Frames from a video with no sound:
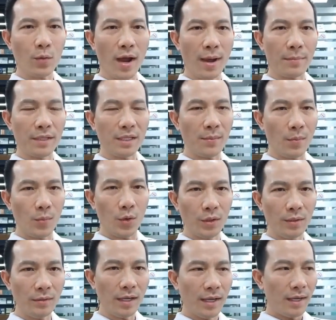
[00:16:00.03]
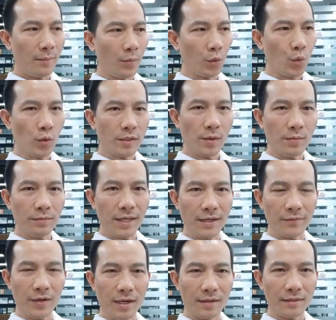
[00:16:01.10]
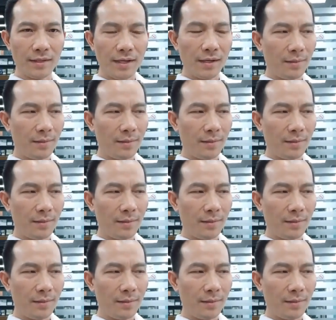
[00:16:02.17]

kết quả mà như mong muốn, một cuộc sống thịnh vượng,